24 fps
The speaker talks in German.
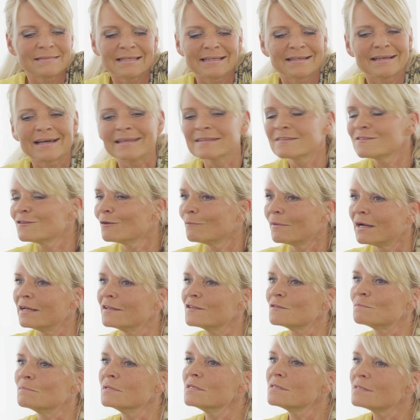Ganz
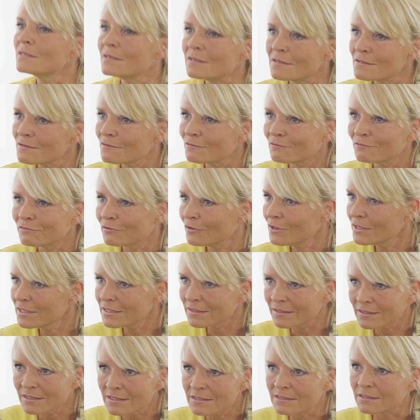normales Business, ja.
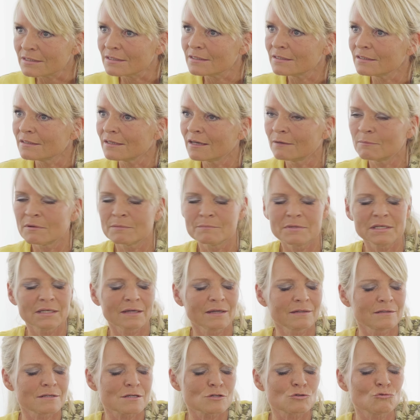völlig richtig. Ja, ja. Aber mich
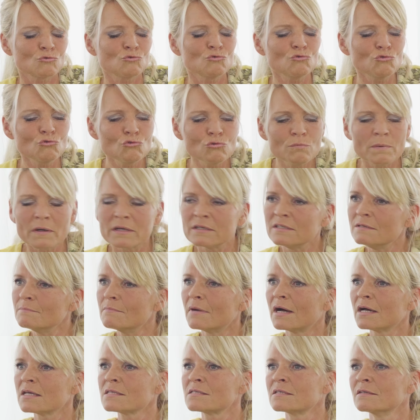hat das über die
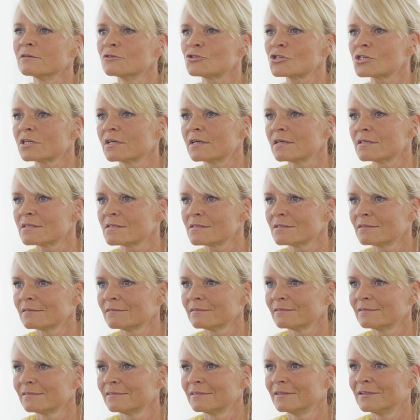Maßen gestresst.
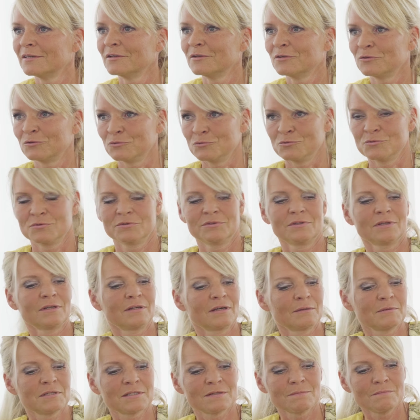So, dann
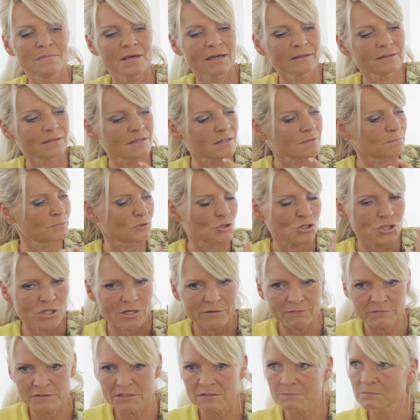habe ich gemerkt, das
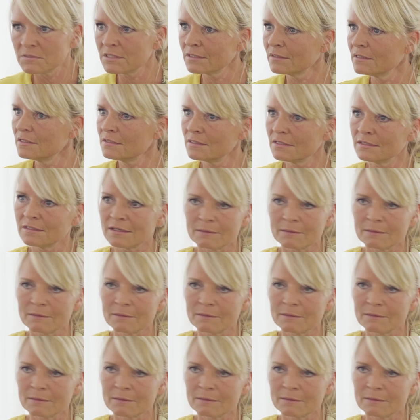beschäftigt mich richtig. Ich